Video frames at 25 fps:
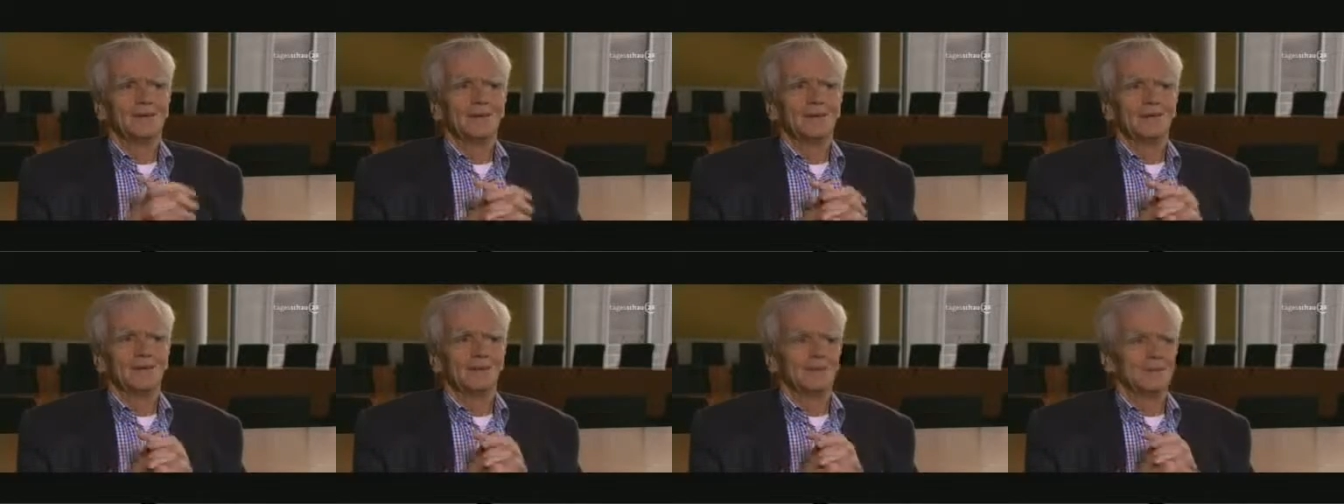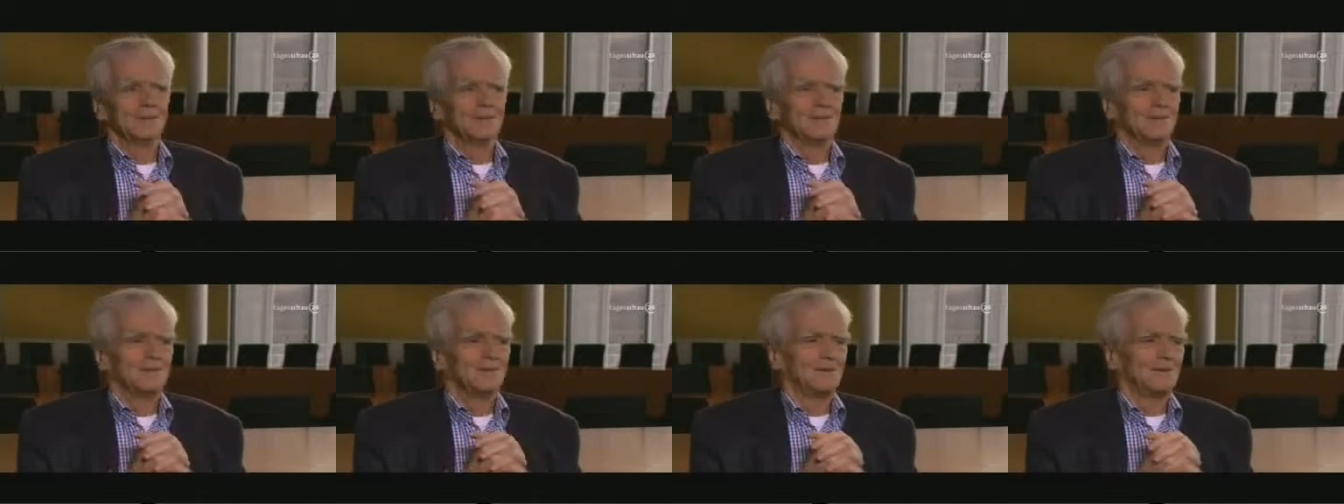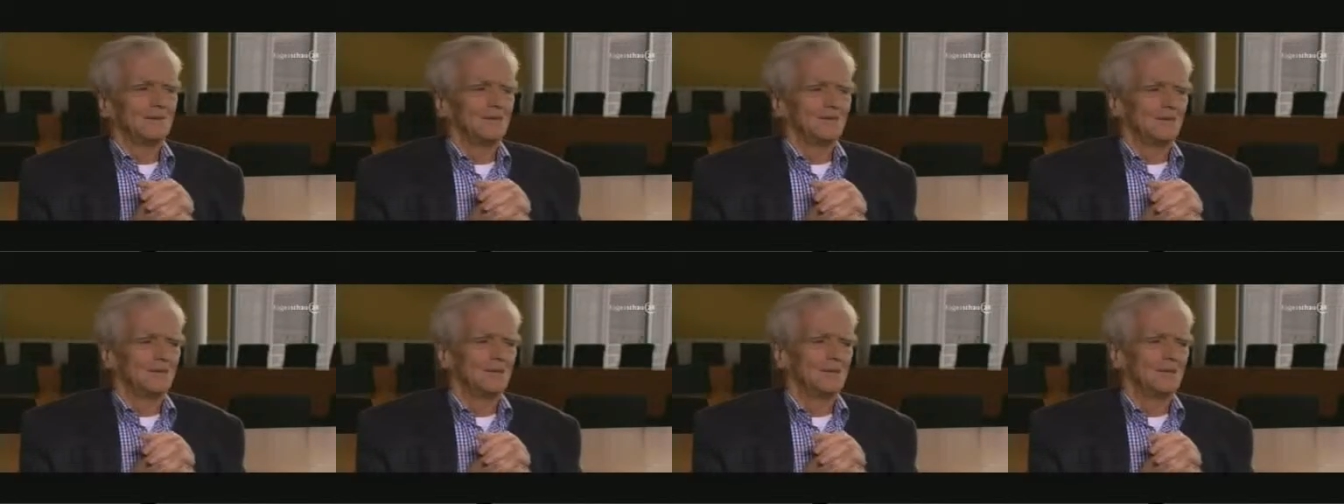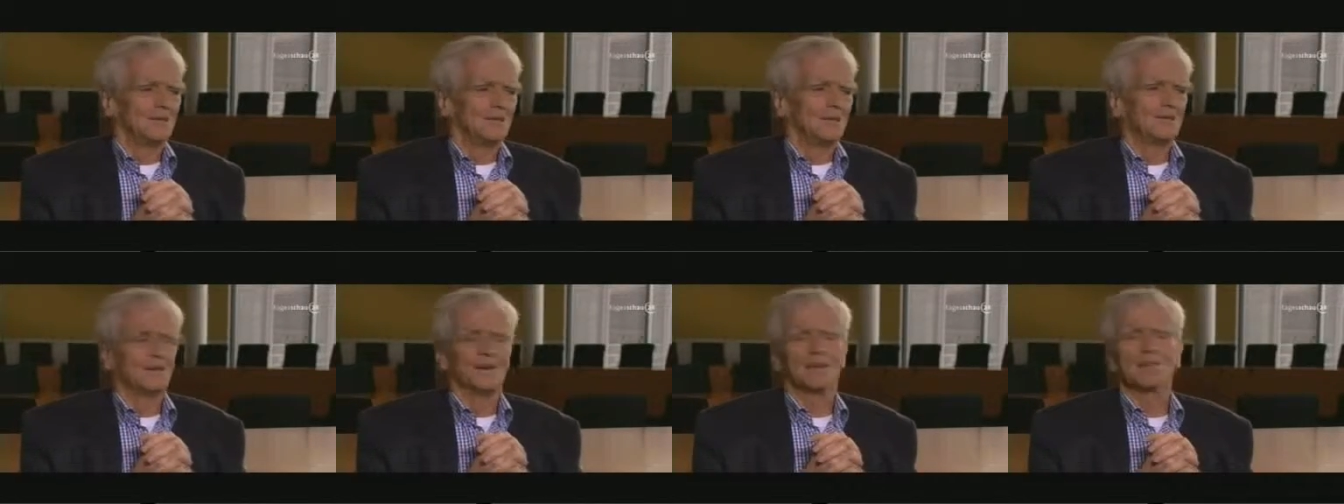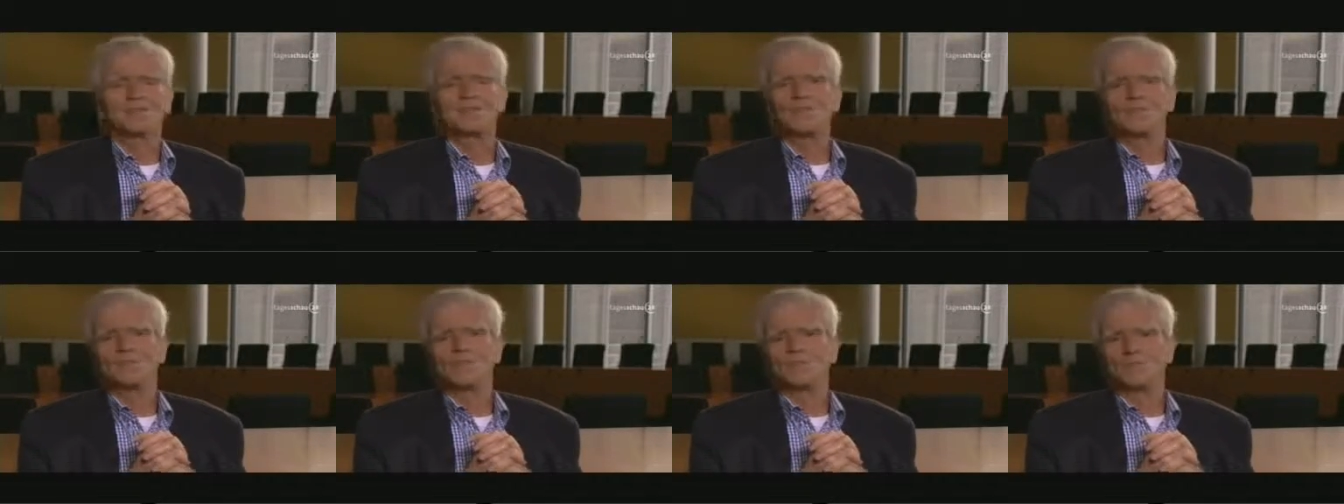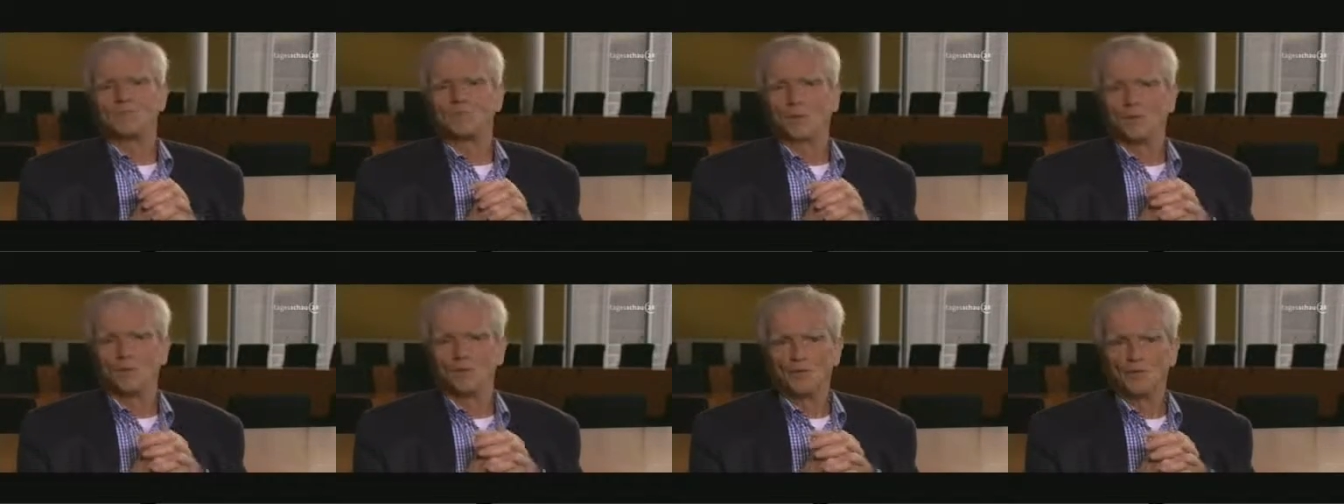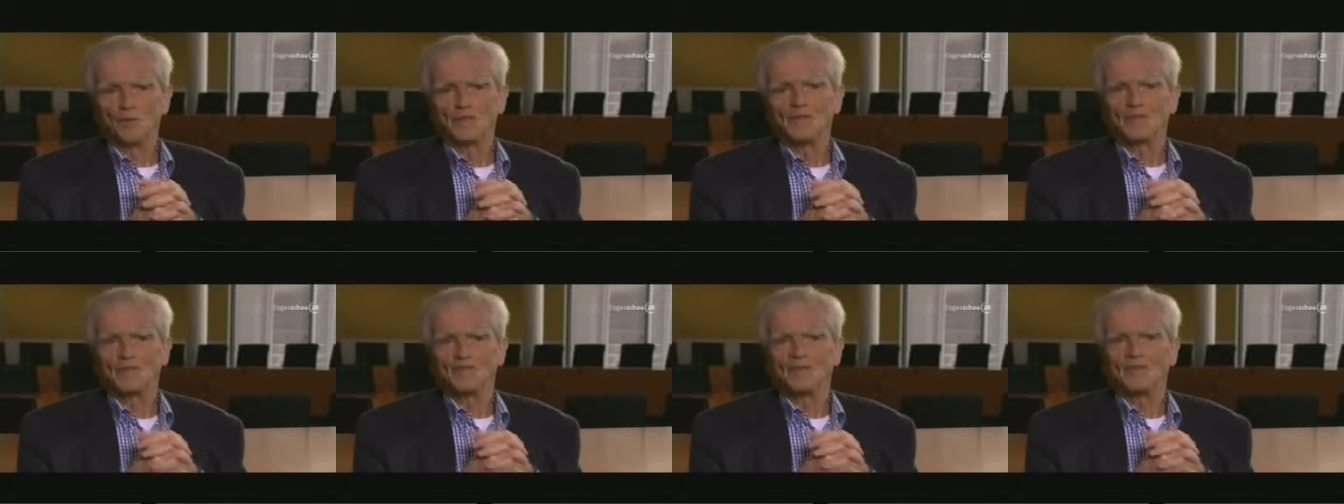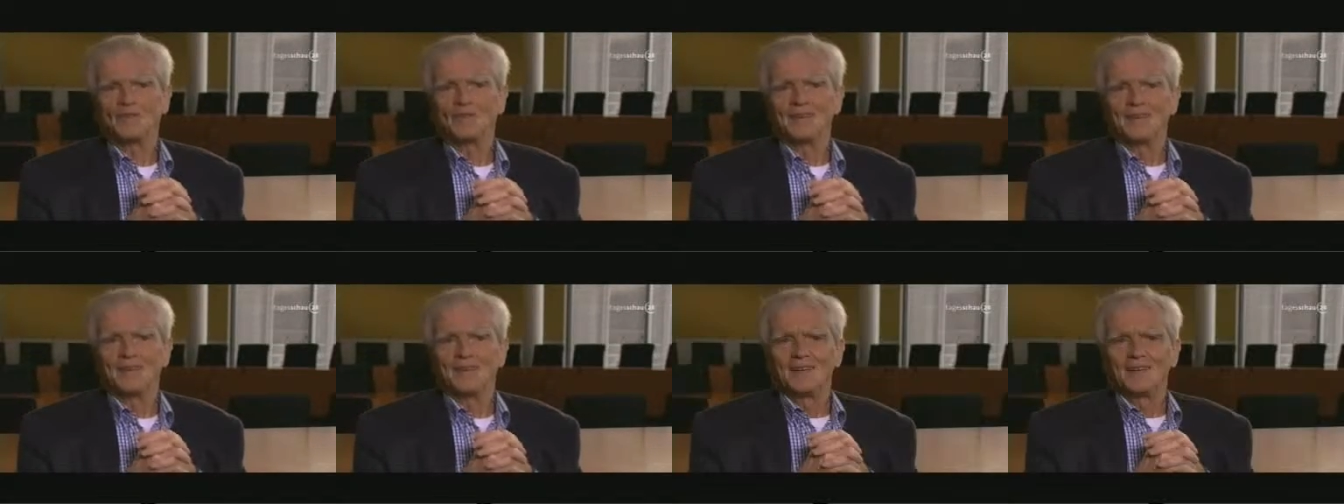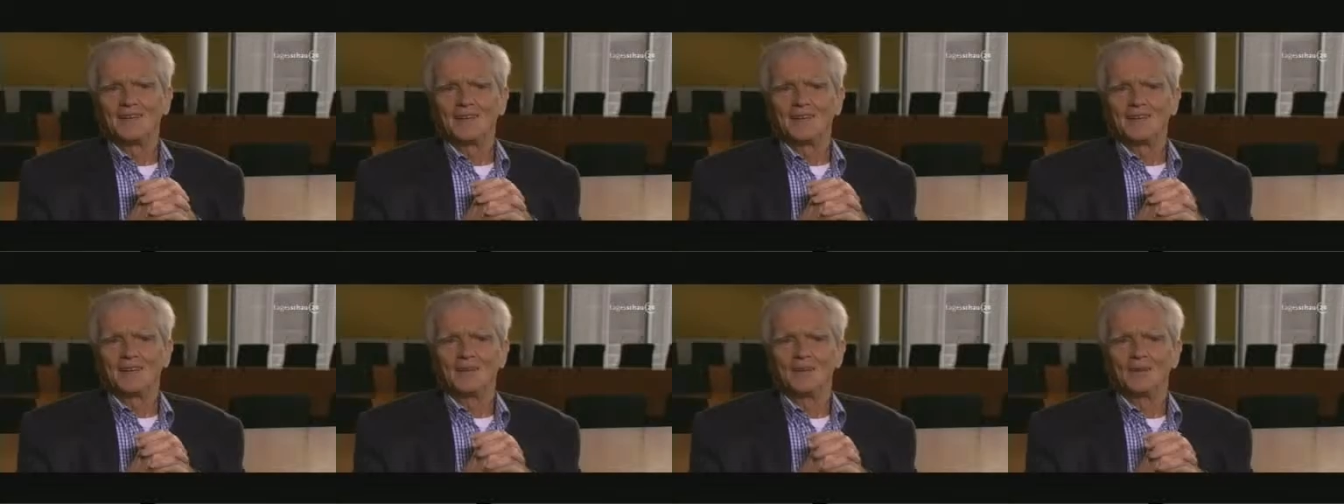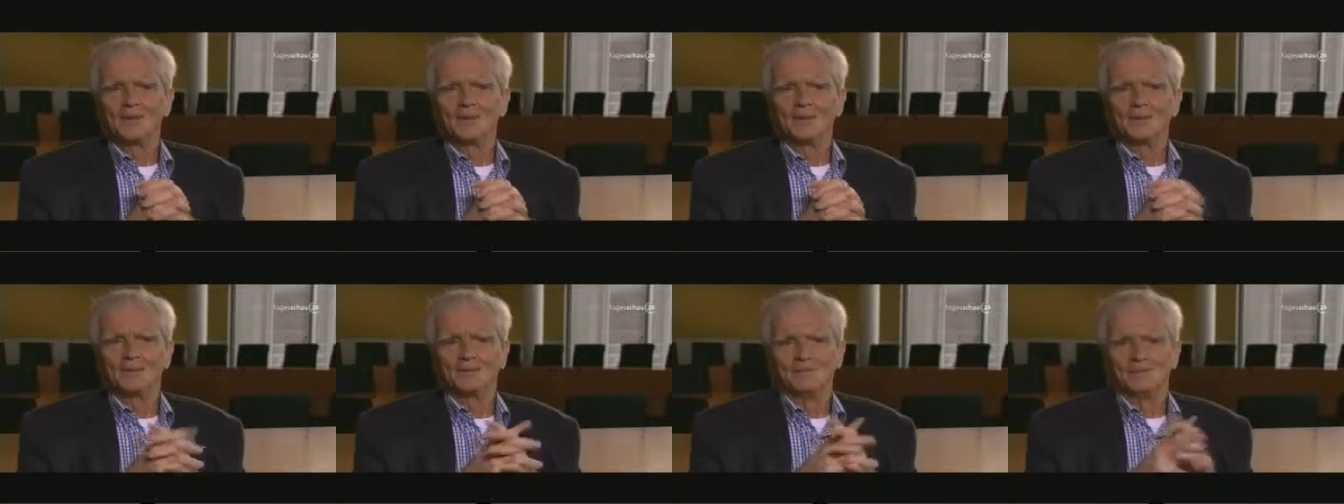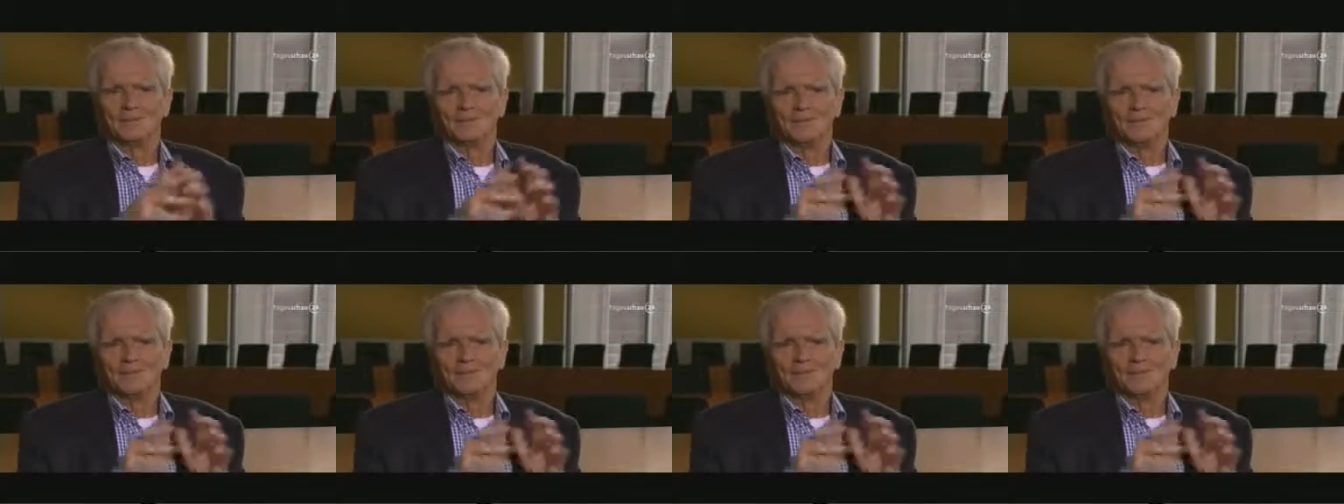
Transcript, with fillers: äh Interessen des Profits äh,